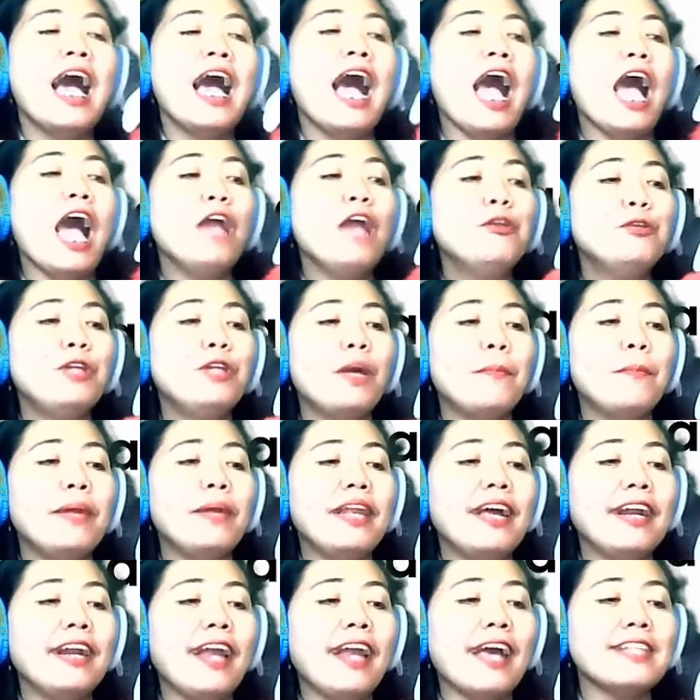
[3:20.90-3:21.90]
Ano naman
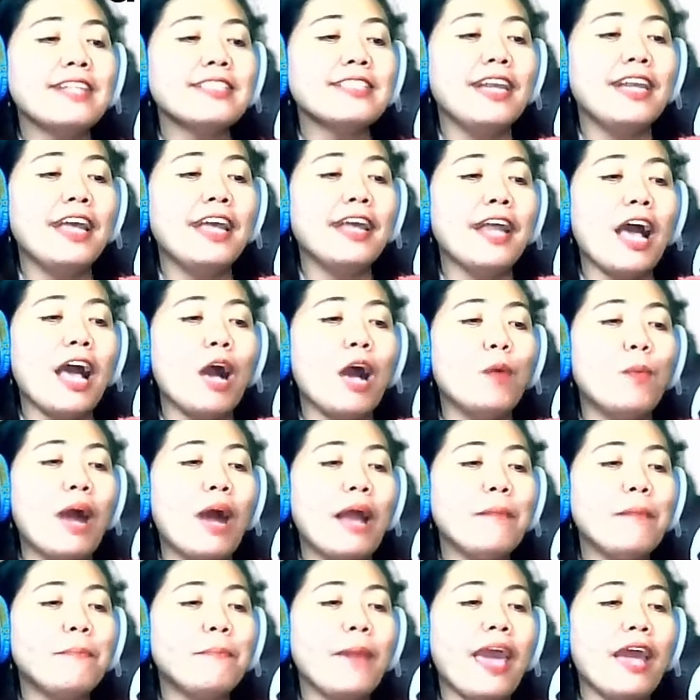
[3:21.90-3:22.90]
ang nasa
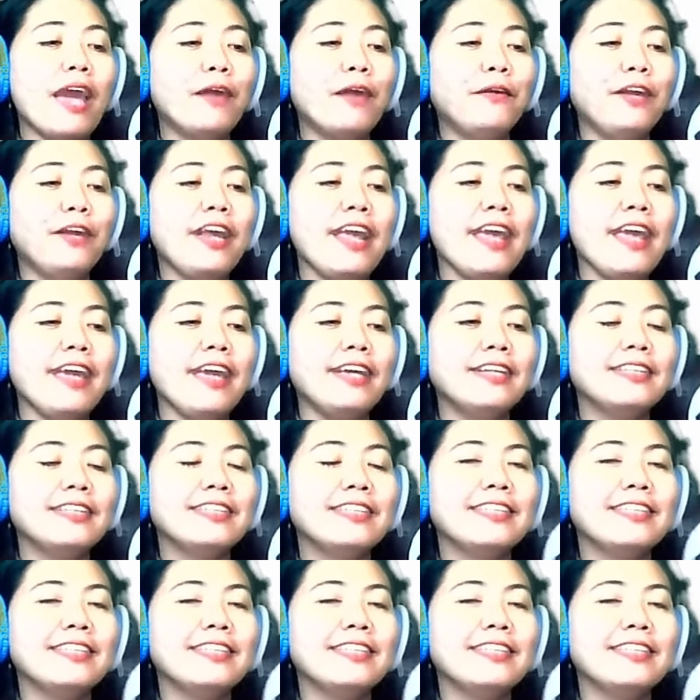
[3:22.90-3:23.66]
larawan, Perry?